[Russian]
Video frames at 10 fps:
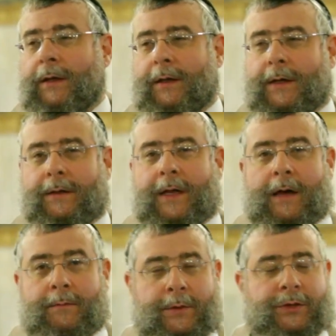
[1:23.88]
и
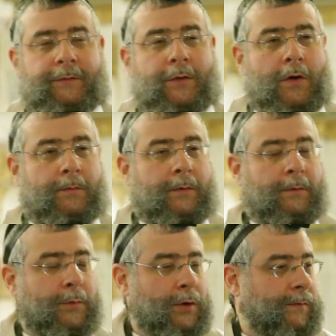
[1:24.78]
когда мы живем
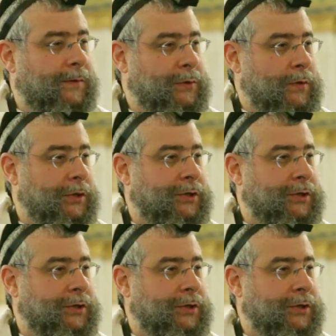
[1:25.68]
более высокие,